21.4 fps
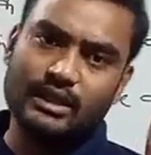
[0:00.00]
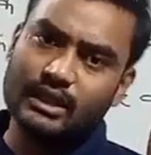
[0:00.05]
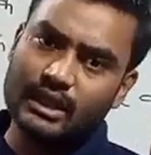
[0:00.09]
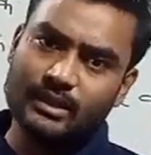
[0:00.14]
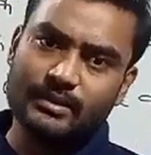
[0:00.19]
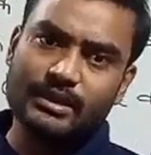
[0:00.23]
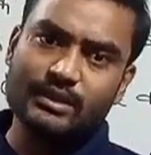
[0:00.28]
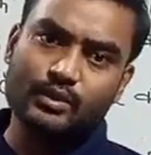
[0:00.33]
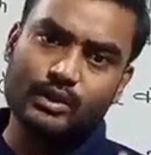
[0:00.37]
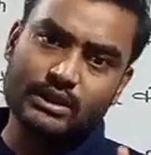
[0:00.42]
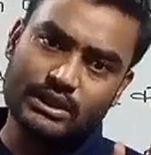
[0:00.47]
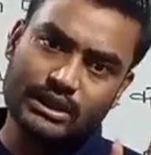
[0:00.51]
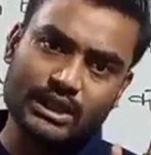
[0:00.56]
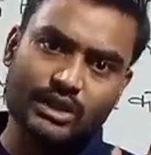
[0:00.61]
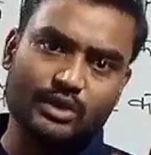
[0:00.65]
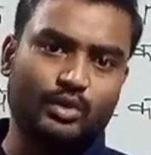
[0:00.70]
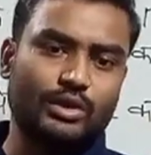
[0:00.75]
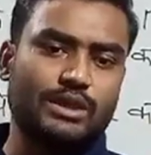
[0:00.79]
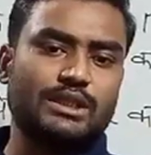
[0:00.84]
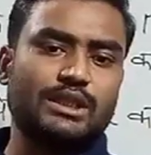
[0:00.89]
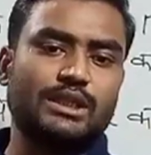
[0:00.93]
ठीक है भाई
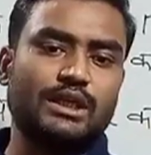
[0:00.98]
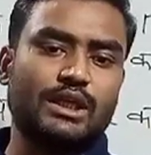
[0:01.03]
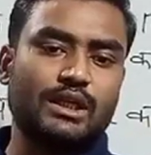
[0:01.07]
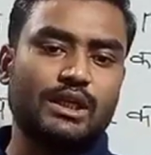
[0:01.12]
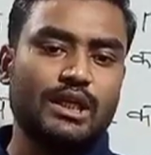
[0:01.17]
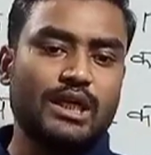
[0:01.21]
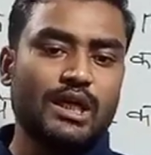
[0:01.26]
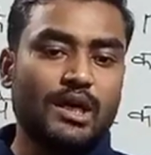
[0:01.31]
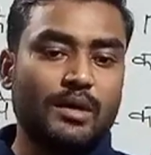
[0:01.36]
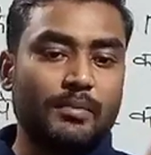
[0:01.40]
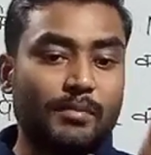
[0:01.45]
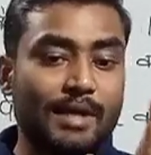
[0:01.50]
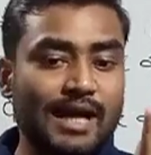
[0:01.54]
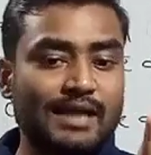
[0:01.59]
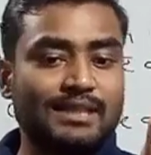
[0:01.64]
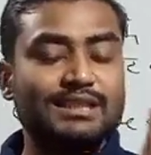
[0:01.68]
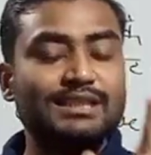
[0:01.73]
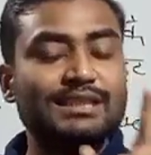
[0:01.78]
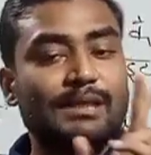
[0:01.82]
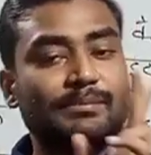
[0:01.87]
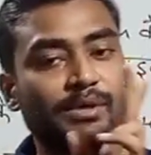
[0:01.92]
ओरिजिनल होना चाहिए
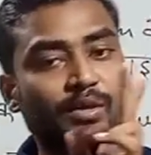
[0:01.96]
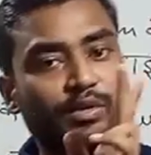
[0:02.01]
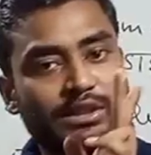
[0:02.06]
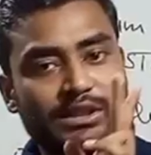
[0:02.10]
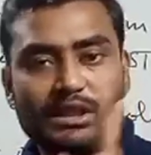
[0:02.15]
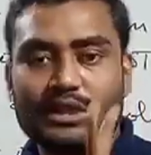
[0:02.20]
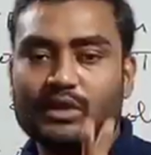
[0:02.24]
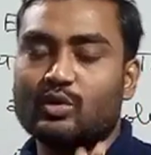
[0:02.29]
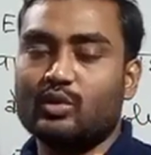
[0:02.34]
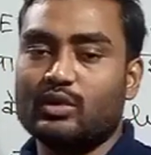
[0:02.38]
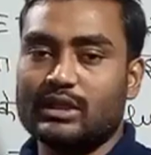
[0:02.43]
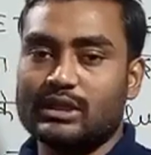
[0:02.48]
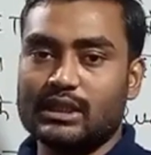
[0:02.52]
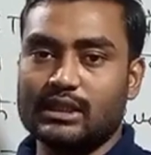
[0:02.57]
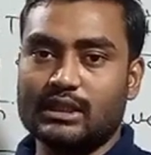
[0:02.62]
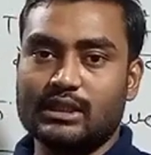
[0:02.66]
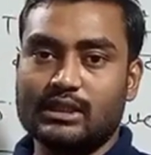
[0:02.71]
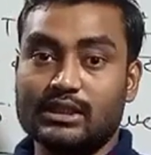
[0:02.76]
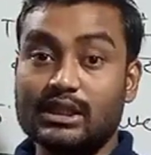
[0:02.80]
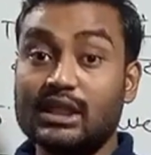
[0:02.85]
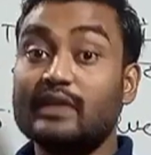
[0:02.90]
मार्कशीट आपका ओरिजिनल होना
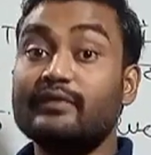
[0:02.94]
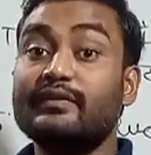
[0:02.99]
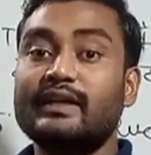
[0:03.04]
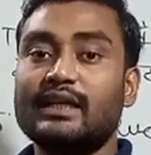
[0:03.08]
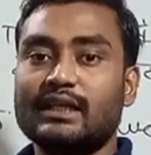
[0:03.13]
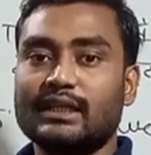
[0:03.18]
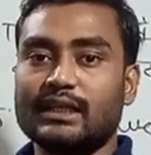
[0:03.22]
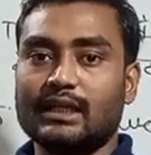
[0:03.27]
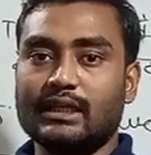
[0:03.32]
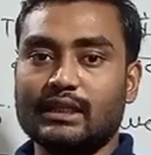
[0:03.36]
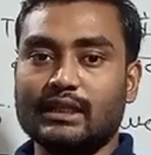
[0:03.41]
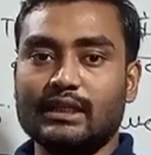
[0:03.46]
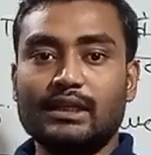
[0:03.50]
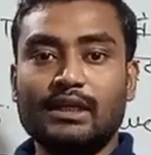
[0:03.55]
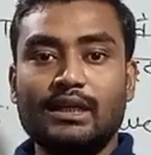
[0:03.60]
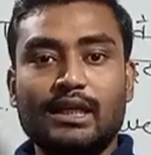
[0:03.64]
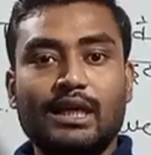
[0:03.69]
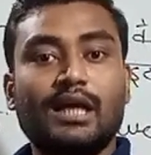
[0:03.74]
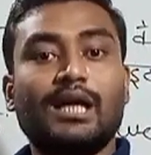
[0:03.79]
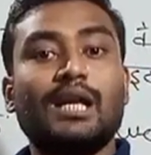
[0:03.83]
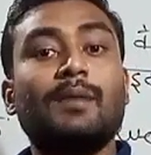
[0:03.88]
चाहिए सर्टिफिकेट यानी
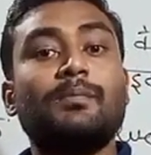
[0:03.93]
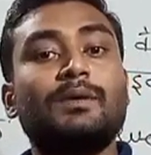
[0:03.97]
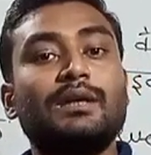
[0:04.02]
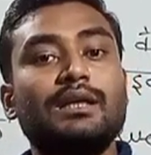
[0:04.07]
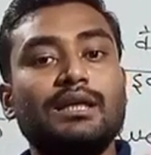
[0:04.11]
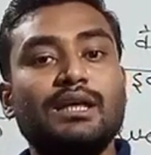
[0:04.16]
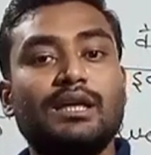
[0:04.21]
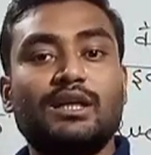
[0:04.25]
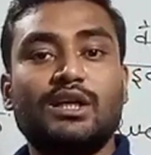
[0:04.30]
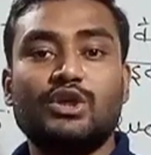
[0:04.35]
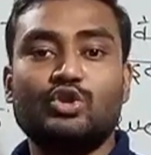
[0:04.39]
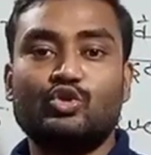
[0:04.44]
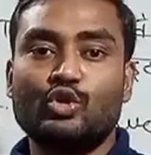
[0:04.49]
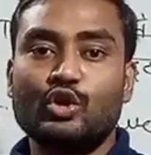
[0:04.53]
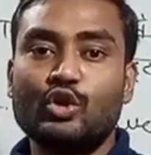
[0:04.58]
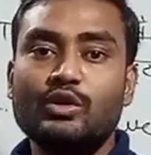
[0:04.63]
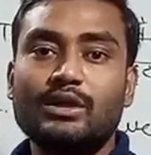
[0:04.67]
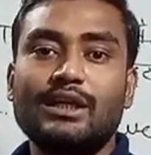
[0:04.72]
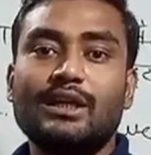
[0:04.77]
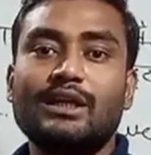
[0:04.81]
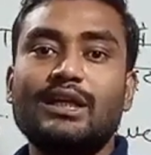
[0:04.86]
अगर आप क्लियर कर
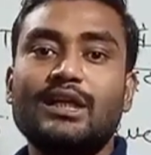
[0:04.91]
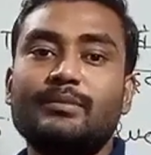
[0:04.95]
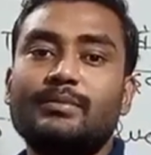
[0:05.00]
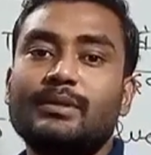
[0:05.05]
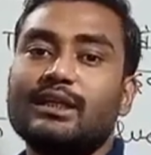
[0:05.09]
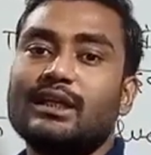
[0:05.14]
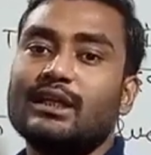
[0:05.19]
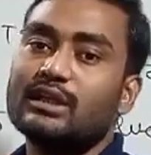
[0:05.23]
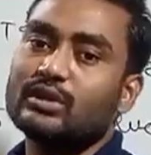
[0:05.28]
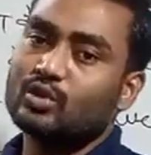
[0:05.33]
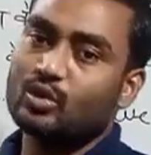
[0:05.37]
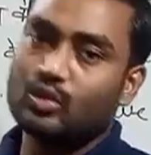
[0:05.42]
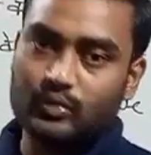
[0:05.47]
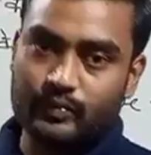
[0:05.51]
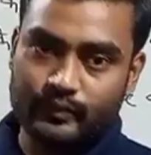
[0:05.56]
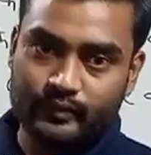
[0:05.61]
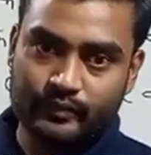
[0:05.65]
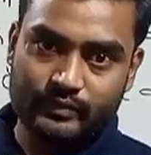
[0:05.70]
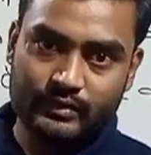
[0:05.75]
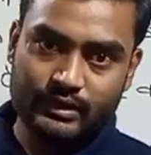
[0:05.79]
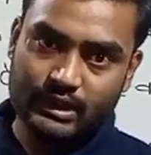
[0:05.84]
चुके हो डीएलएड एड तो
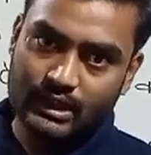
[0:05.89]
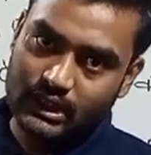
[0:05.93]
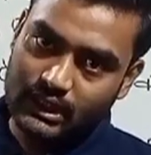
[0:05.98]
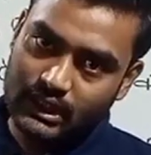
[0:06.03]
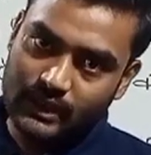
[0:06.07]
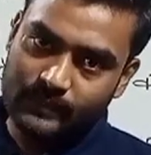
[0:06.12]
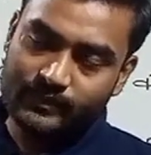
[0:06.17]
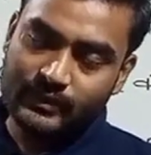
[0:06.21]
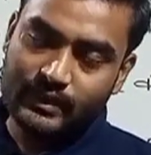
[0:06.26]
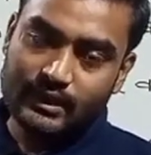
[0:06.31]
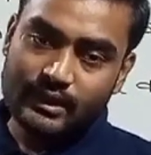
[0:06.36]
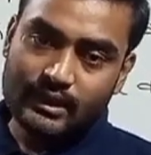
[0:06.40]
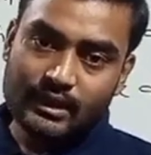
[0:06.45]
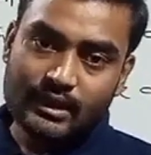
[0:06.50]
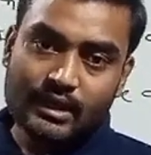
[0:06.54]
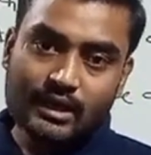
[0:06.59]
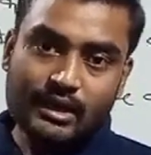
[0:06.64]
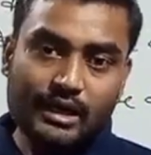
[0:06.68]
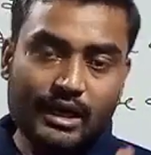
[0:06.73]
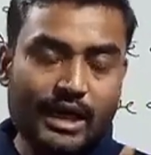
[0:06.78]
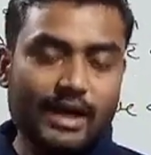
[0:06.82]
ठीक है
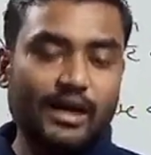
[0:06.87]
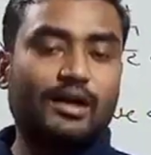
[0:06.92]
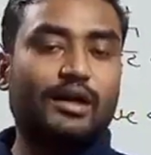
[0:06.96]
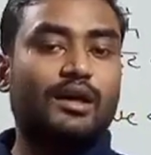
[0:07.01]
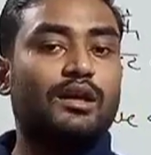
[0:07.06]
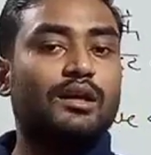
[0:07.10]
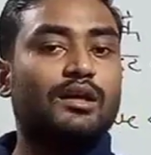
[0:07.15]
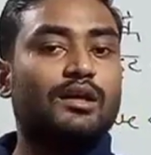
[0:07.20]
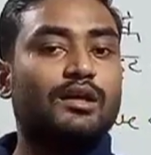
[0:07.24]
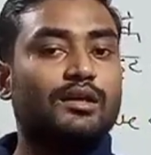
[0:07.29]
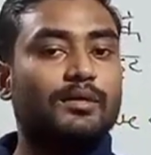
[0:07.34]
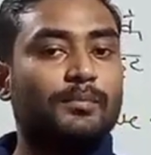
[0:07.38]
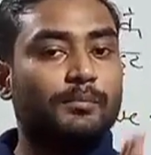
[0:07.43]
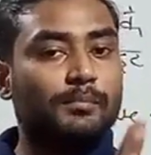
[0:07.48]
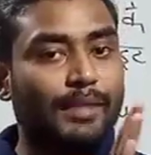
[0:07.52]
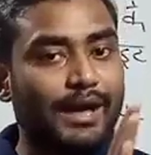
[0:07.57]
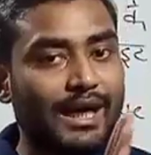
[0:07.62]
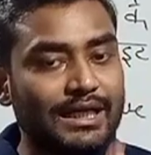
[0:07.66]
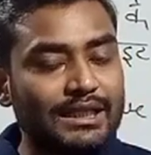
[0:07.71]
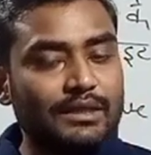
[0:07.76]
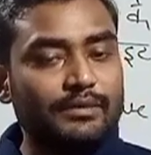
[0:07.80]
अगर
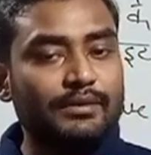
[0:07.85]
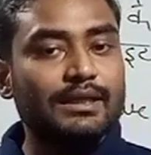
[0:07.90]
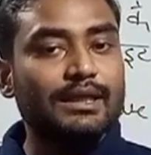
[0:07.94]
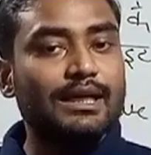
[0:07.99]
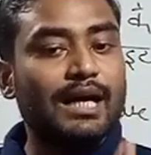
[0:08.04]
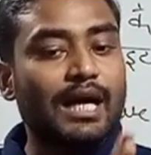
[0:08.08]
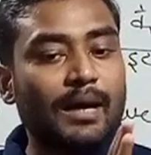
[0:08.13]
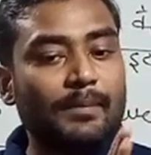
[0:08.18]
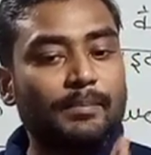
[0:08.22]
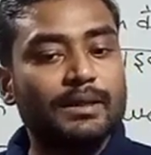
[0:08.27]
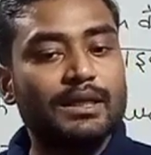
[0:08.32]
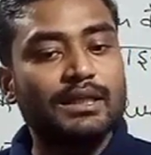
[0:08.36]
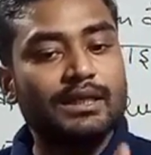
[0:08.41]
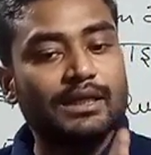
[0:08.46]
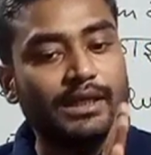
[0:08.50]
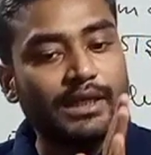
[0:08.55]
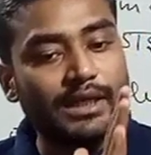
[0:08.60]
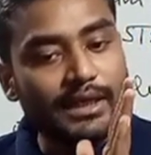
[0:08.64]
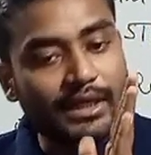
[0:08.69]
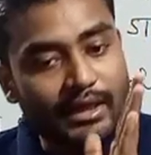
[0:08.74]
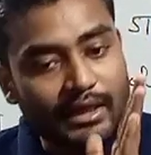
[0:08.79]
बाय द वे आपने
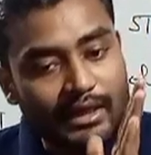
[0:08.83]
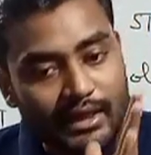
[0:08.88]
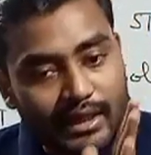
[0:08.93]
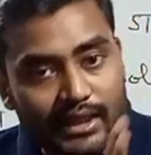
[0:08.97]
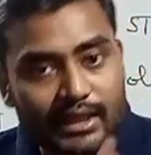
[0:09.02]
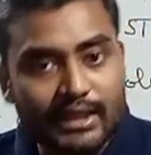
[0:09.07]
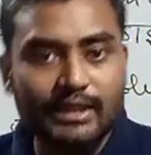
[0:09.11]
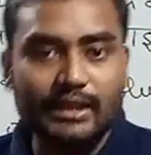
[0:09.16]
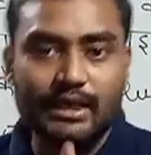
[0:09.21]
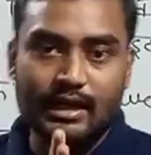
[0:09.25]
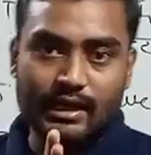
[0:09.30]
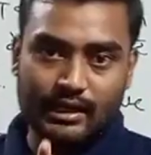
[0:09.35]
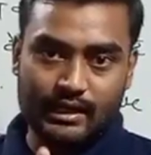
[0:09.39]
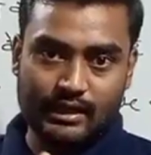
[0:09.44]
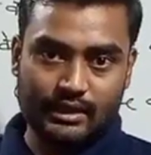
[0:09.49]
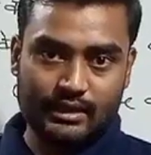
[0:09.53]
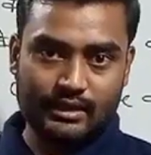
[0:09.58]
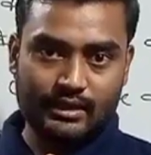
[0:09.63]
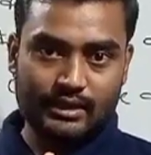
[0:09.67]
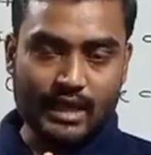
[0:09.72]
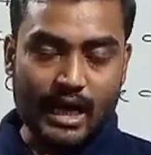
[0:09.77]
क्लियर नहीं किया
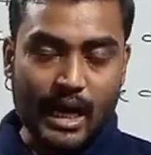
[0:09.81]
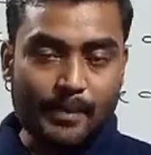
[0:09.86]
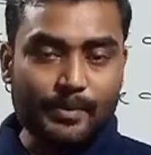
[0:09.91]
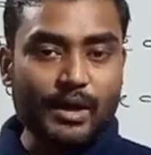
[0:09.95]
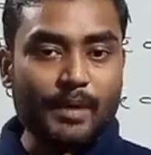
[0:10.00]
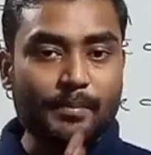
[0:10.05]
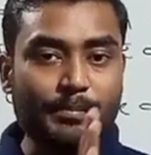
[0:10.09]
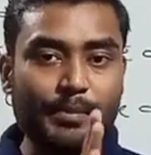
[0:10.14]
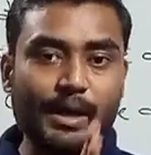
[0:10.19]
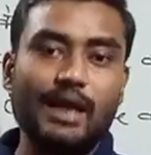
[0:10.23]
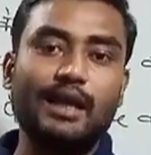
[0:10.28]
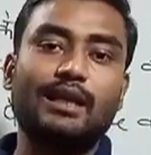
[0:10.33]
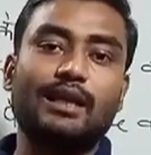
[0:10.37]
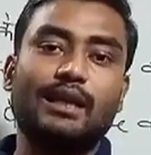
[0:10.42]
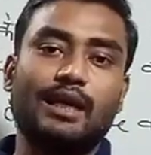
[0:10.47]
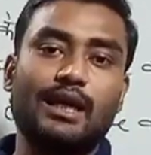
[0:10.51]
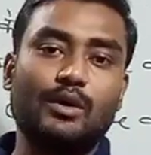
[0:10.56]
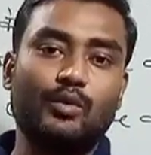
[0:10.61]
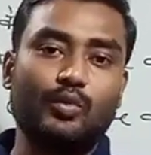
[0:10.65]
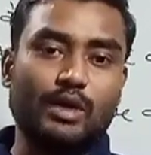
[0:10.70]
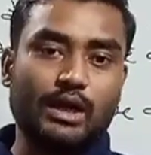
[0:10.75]
है आपका बैक
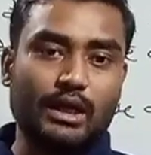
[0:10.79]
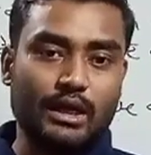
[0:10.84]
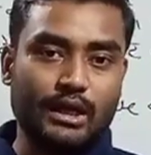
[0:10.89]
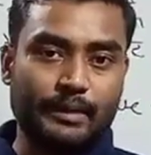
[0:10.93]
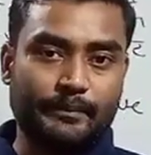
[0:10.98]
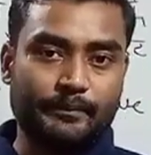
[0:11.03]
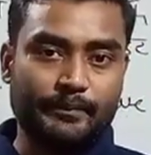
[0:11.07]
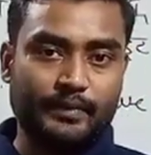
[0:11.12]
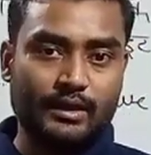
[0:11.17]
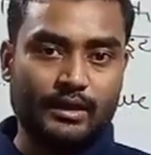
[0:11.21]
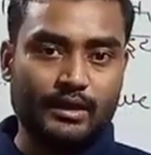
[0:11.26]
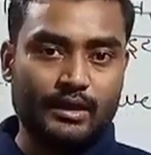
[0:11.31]
लगा हुआ है